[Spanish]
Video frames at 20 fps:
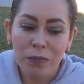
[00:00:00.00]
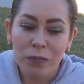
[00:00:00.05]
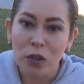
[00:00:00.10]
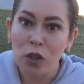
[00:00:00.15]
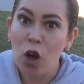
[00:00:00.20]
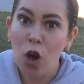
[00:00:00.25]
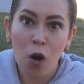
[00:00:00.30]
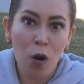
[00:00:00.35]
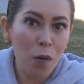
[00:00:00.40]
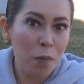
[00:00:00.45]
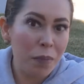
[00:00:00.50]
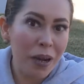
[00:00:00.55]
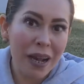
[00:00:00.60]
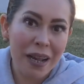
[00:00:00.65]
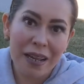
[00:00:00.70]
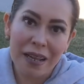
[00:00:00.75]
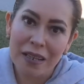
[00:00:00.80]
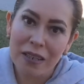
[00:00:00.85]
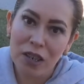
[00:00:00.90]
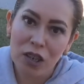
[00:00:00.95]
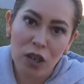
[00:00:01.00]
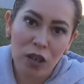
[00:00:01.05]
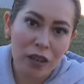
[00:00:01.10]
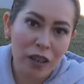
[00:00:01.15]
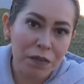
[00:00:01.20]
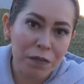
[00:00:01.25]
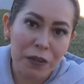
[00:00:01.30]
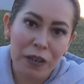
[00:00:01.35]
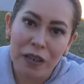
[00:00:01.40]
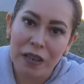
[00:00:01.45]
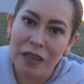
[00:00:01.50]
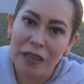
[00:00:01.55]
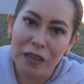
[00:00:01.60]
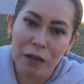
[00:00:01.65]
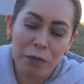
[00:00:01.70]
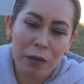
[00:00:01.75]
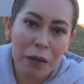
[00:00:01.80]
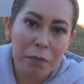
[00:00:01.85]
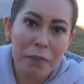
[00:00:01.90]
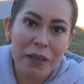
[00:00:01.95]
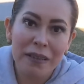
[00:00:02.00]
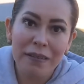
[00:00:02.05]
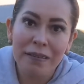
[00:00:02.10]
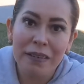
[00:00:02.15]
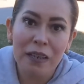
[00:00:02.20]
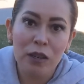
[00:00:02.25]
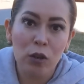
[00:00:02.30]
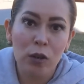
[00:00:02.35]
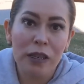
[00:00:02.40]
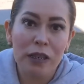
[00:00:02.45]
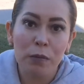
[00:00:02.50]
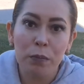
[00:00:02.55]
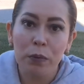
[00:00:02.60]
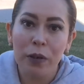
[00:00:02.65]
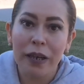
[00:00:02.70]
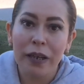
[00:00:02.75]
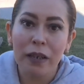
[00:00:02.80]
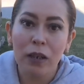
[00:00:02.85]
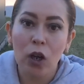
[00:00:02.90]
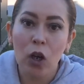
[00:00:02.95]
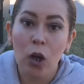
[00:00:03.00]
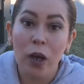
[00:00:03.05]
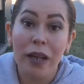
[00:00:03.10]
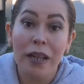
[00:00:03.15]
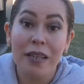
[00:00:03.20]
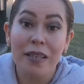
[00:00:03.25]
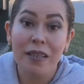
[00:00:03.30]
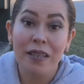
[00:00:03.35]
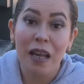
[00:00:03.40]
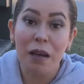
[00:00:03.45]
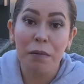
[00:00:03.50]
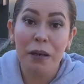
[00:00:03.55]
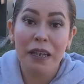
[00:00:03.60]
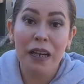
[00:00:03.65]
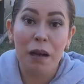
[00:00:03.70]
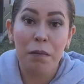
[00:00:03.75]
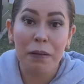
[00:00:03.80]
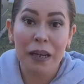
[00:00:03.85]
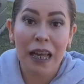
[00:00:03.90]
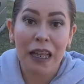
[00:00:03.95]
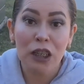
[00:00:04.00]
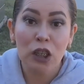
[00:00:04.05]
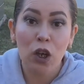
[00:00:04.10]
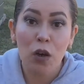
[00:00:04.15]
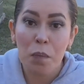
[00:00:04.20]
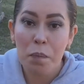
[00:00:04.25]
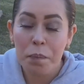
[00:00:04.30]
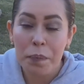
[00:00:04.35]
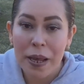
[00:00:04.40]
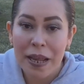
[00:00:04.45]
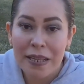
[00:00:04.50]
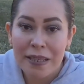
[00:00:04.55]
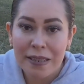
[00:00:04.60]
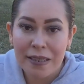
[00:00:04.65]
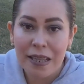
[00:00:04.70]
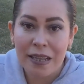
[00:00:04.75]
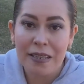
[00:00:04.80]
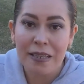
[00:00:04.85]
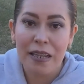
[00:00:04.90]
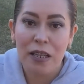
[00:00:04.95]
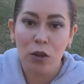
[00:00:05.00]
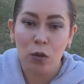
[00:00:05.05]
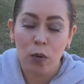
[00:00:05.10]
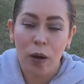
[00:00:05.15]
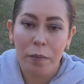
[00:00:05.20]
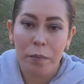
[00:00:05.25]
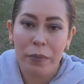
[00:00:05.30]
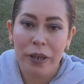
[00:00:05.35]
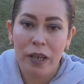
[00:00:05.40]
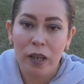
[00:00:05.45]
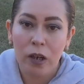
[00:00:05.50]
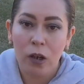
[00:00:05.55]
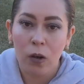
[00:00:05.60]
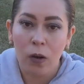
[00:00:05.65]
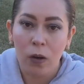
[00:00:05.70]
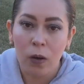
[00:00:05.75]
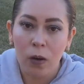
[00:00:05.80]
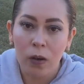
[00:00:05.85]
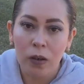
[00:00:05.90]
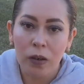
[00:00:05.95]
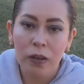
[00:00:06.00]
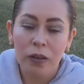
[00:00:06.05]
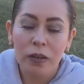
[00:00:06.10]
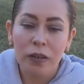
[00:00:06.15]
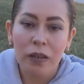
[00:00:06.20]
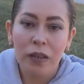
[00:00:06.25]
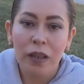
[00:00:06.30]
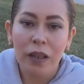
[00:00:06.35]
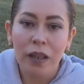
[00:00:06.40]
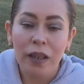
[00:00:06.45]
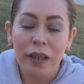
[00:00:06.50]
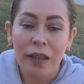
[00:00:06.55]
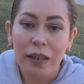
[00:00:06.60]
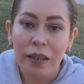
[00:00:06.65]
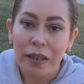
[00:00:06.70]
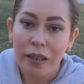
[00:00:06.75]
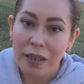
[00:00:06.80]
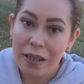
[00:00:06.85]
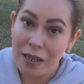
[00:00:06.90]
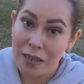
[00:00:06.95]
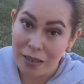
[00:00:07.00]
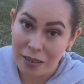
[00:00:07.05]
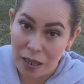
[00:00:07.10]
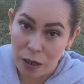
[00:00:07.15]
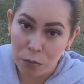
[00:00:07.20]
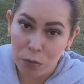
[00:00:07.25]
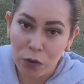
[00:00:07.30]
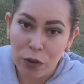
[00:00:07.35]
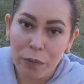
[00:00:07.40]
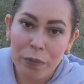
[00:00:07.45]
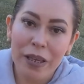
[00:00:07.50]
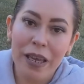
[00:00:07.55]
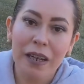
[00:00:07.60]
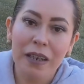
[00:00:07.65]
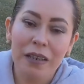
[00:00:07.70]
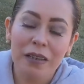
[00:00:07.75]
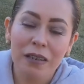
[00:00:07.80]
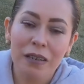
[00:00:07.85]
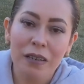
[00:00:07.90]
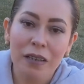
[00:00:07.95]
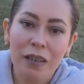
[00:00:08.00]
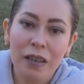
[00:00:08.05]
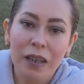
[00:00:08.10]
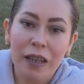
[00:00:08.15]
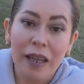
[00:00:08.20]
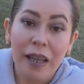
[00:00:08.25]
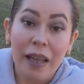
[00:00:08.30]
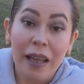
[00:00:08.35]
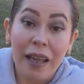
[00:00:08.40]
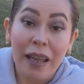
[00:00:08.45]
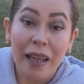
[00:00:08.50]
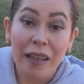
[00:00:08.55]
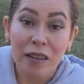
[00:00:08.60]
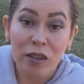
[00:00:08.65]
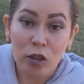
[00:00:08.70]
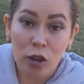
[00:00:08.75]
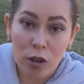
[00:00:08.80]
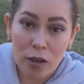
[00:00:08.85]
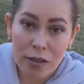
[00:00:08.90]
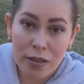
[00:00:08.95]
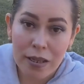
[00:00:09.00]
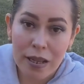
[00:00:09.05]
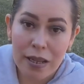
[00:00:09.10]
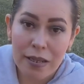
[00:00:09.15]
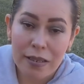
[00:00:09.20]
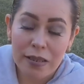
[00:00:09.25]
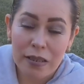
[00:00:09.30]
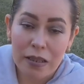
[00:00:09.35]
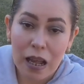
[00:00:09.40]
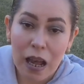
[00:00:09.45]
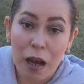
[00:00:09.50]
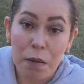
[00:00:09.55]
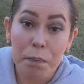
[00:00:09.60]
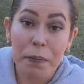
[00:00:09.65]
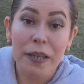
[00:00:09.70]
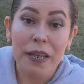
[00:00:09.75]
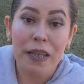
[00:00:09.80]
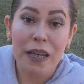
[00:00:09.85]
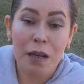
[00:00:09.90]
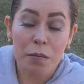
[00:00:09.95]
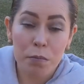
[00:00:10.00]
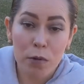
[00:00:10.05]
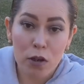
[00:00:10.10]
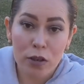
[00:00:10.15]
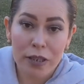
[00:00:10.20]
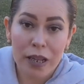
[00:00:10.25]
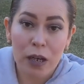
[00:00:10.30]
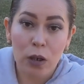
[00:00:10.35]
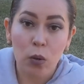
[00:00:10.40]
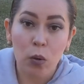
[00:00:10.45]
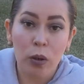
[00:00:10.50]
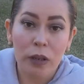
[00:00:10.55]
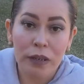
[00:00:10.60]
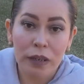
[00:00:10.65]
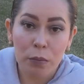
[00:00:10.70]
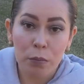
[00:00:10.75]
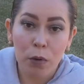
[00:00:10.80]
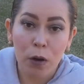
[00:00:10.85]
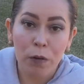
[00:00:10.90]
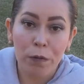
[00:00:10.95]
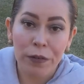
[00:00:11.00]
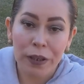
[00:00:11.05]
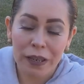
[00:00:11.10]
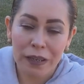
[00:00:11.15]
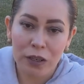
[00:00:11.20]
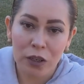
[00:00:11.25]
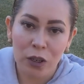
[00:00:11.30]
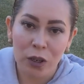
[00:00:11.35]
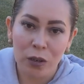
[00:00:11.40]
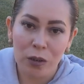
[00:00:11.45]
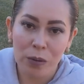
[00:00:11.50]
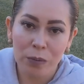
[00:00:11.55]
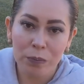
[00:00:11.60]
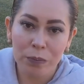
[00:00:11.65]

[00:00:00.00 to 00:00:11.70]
No, maestro, definitivamente no es bueno. Estaban hablando pestes de tu amigo. Está muy bien. Entonces, apliquemos el último filtro.